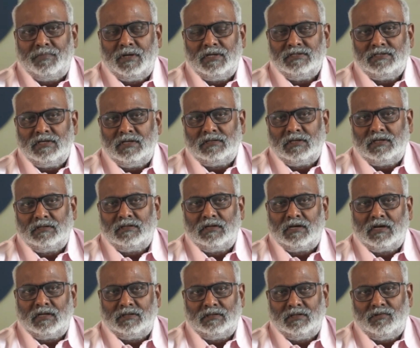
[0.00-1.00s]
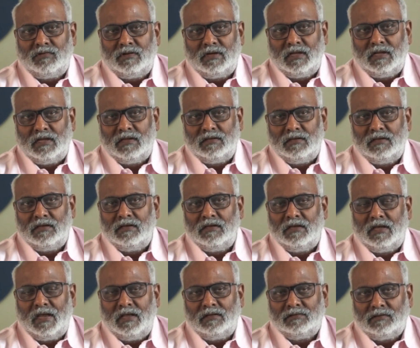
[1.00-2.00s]
పంచతంత్ర కథలు అనే ఈ
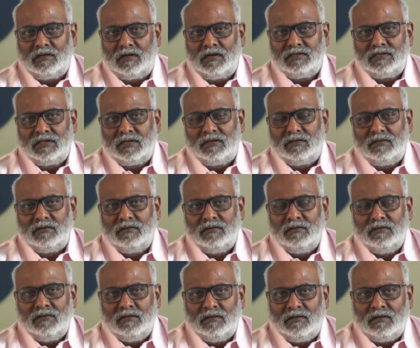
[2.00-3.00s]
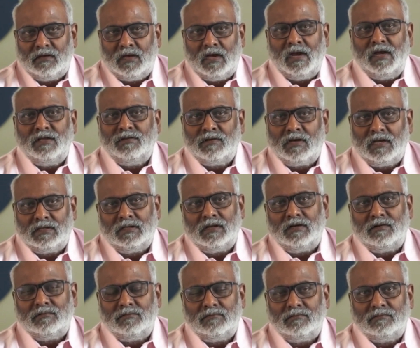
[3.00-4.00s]
యాంథాలజీ ఐదు
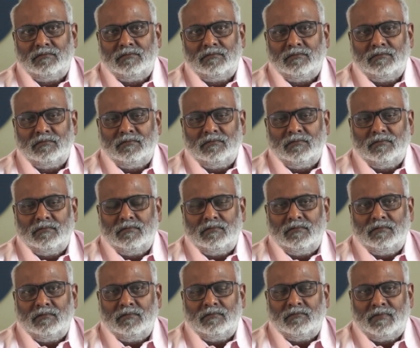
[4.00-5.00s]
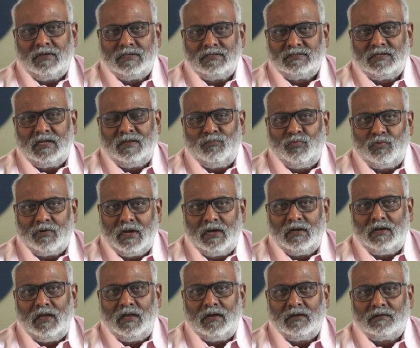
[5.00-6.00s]
కథలు ఫస్ట్ టైం ఒకే
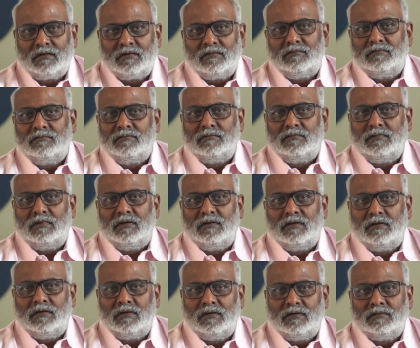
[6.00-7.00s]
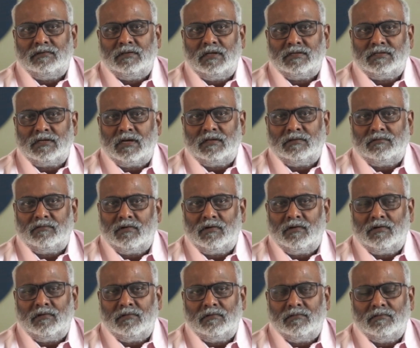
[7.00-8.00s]
డైరెక్టర్
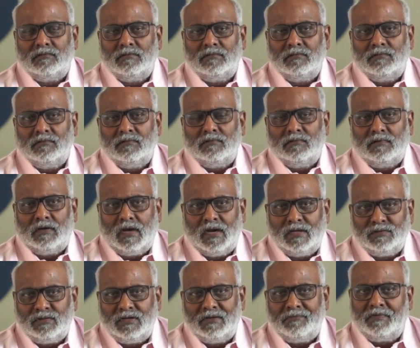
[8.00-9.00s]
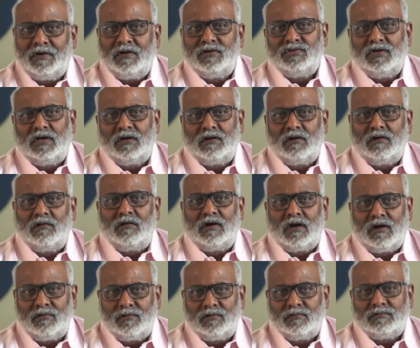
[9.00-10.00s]
దర్శకత్వంలో ఐదు డిఫరెంట్ జానర్లో
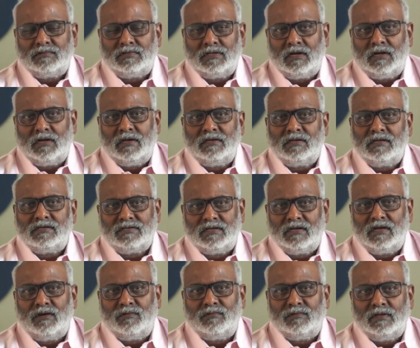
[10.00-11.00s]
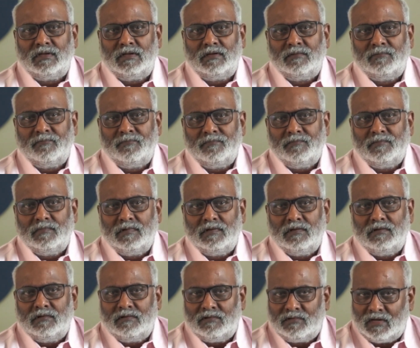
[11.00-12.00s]
రావడం చాలా ఇంట్రెస్టింగ్గా ఉంది
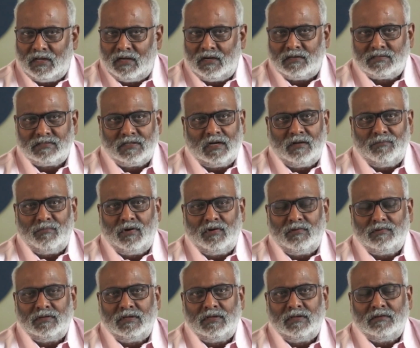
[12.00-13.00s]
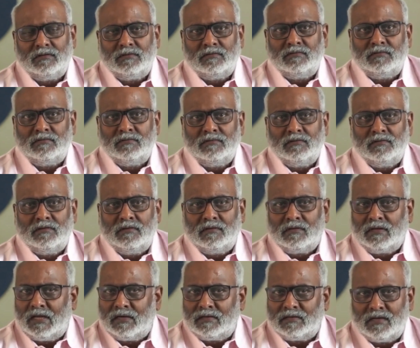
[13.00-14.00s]
ట్రైలర్ చాలా బాగుంది
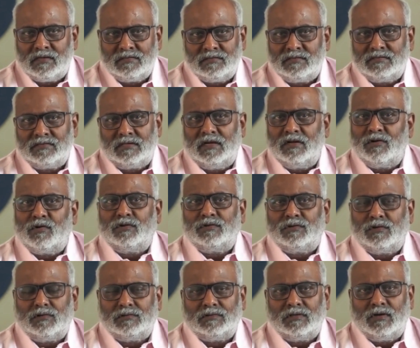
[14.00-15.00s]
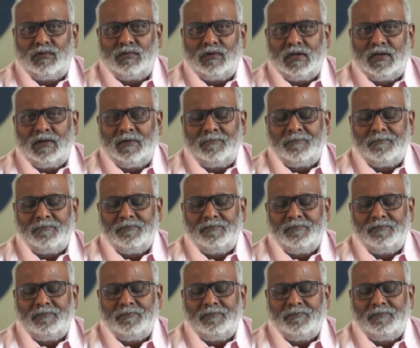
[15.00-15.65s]
క్యారెక్టరైజేషన్స్ అన్నీ కొత్త కొత్తగా ఉన్నాయి